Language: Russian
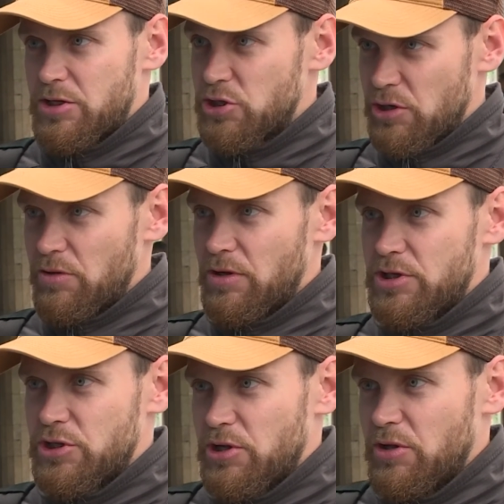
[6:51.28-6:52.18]
Тяжело,
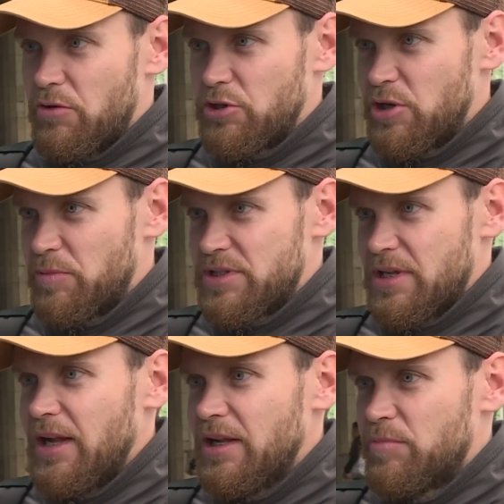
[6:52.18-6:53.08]
тяжело, очень
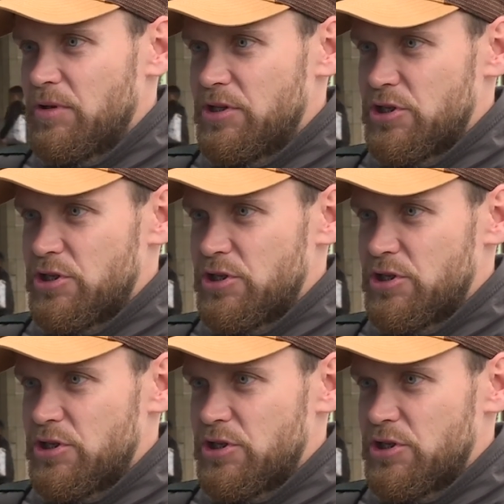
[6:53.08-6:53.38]
эмоционально было